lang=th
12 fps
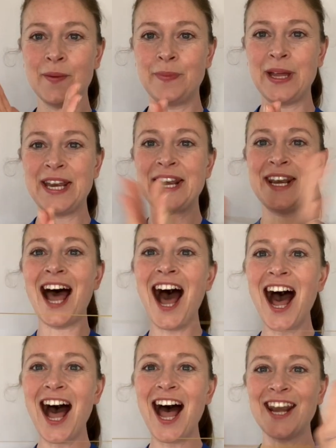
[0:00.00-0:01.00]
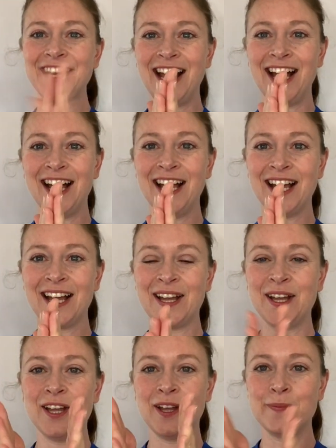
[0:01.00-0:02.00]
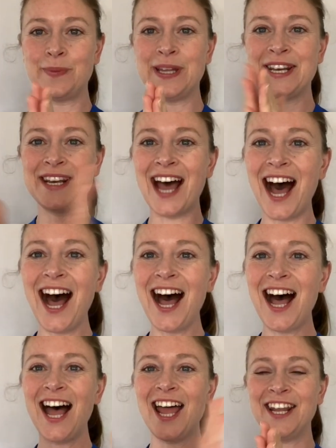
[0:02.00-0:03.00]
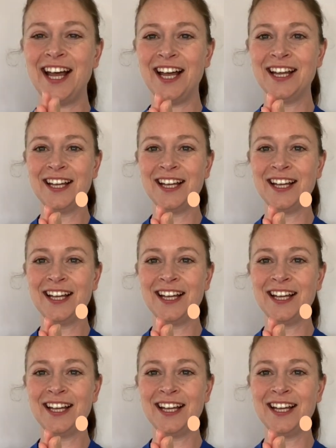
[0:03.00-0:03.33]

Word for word: banana banana